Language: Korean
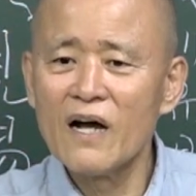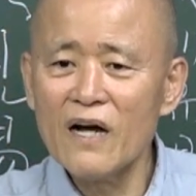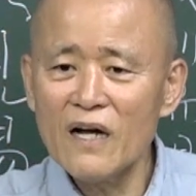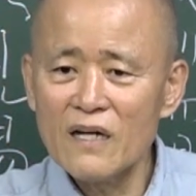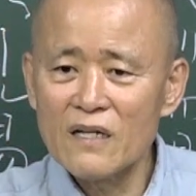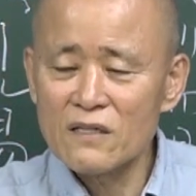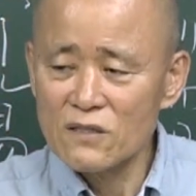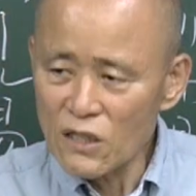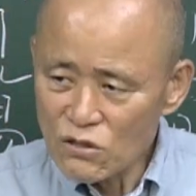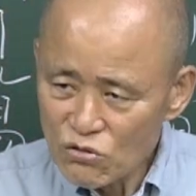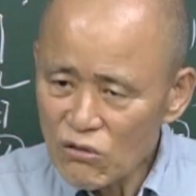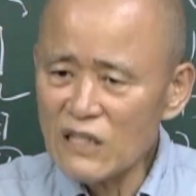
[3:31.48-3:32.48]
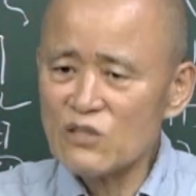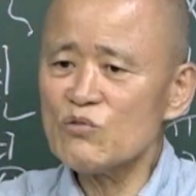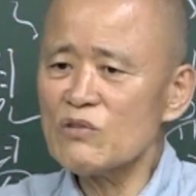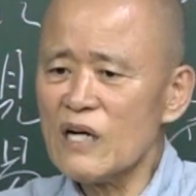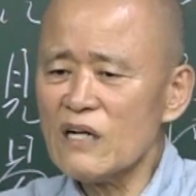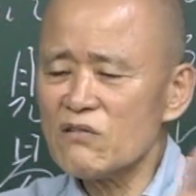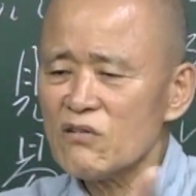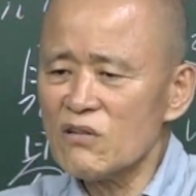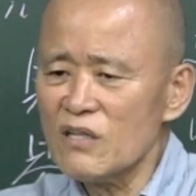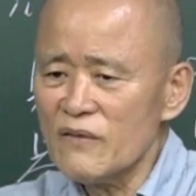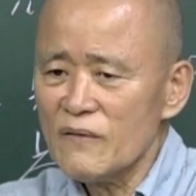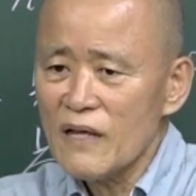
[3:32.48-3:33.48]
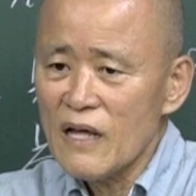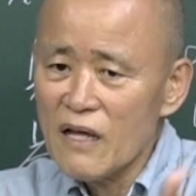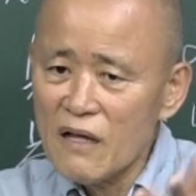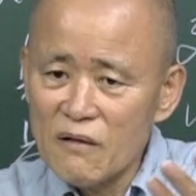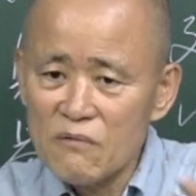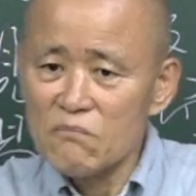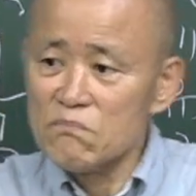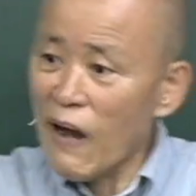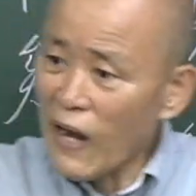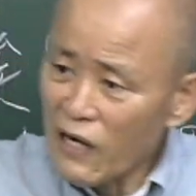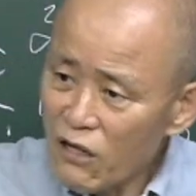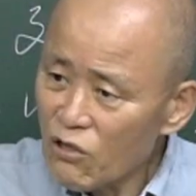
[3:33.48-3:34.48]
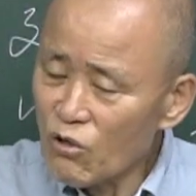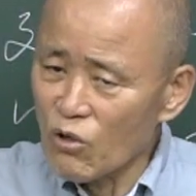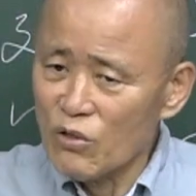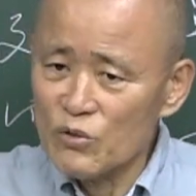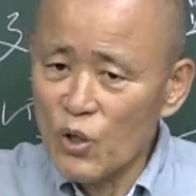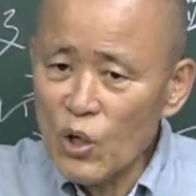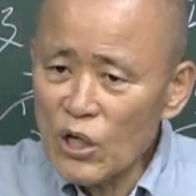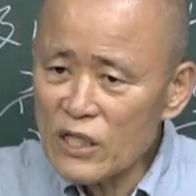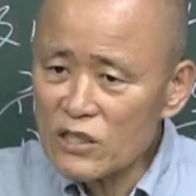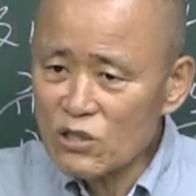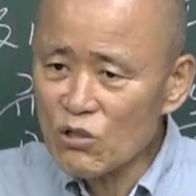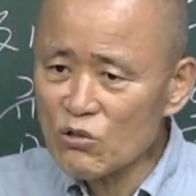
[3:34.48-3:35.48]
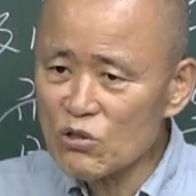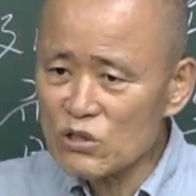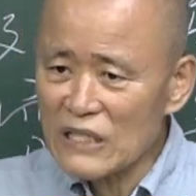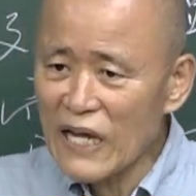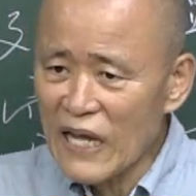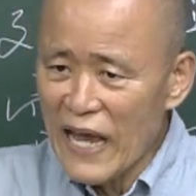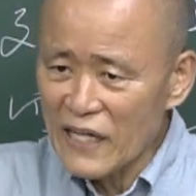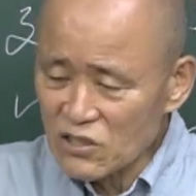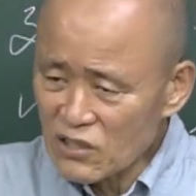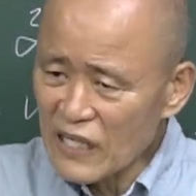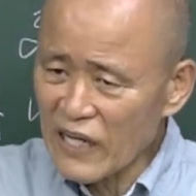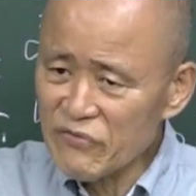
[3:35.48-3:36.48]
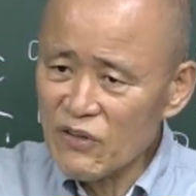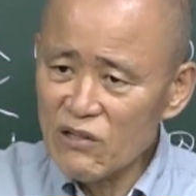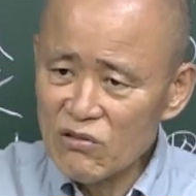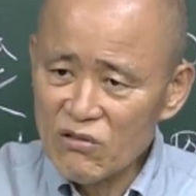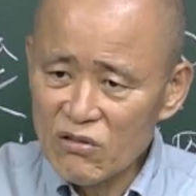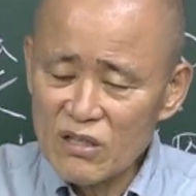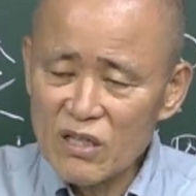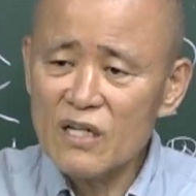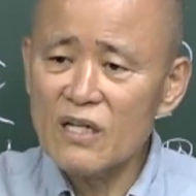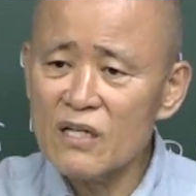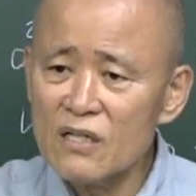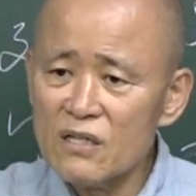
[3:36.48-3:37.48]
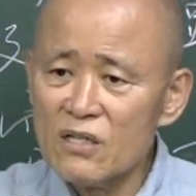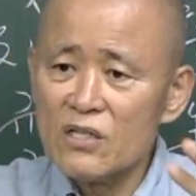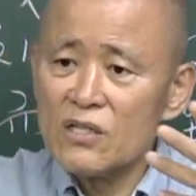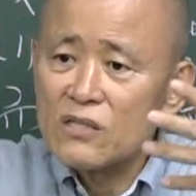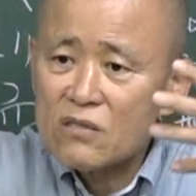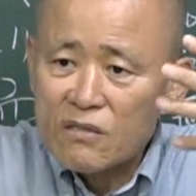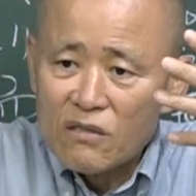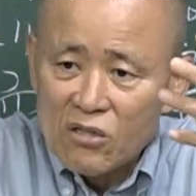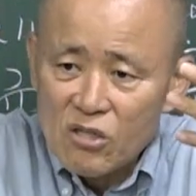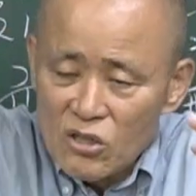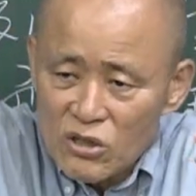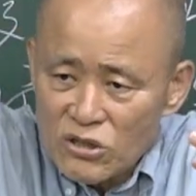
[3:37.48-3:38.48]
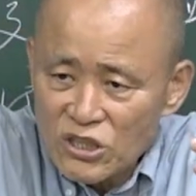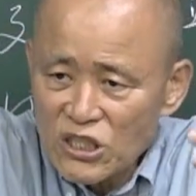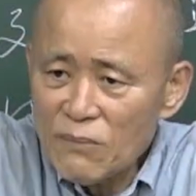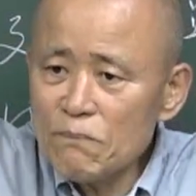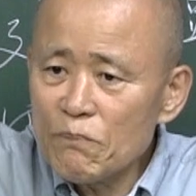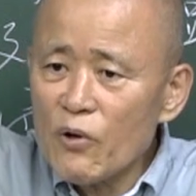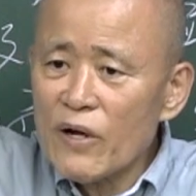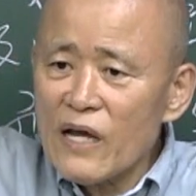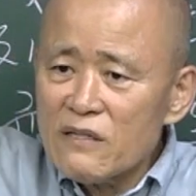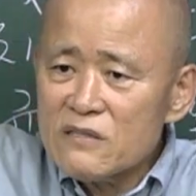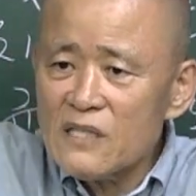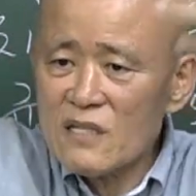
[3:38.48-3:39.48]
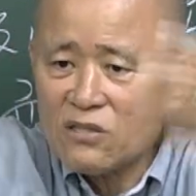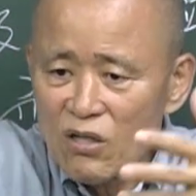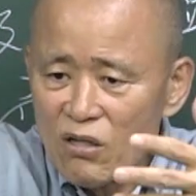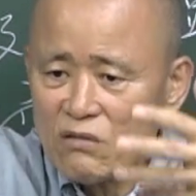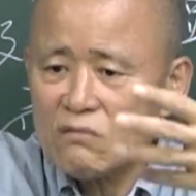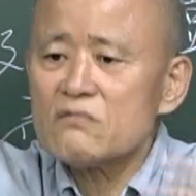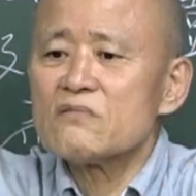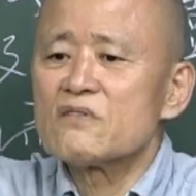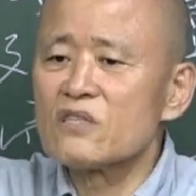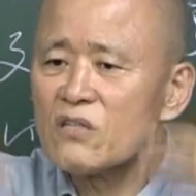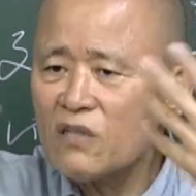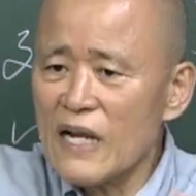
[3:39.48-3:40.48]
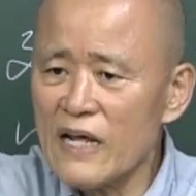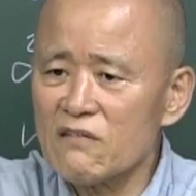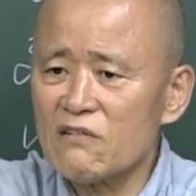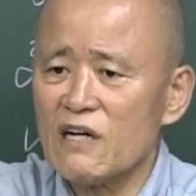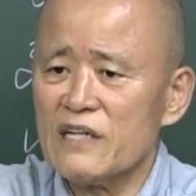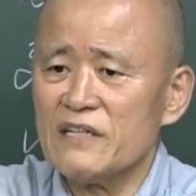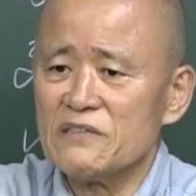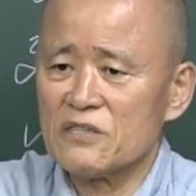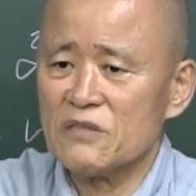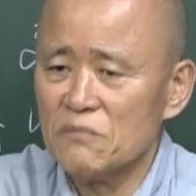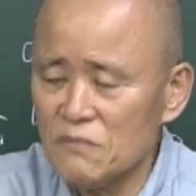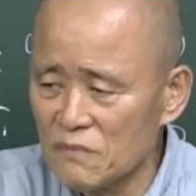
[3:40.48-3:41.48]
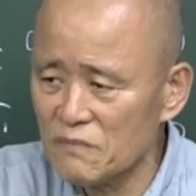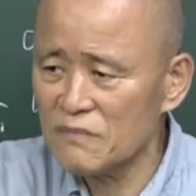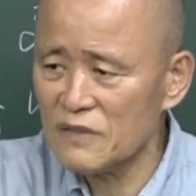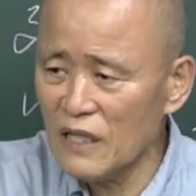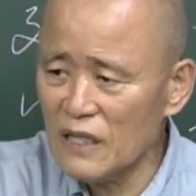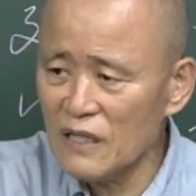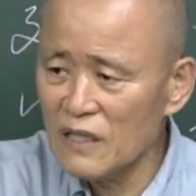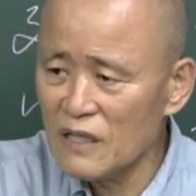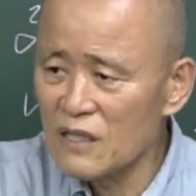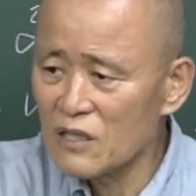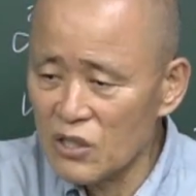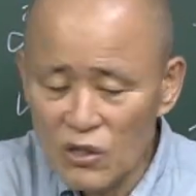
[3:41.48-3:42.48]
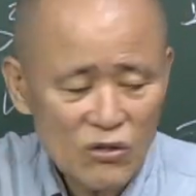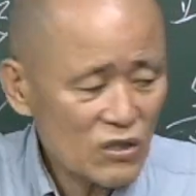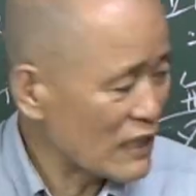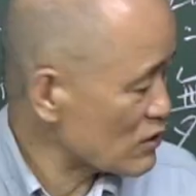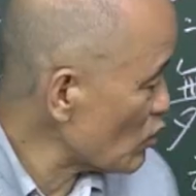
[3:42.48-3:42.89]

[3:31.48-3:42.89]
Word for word: 어? 예술 활동을 하는 거는 말로 논리적으로 다 해설이 안 되는 거를 그 심볼에 의해서 드러내는 거 아니에요 지금 어? 그런 거나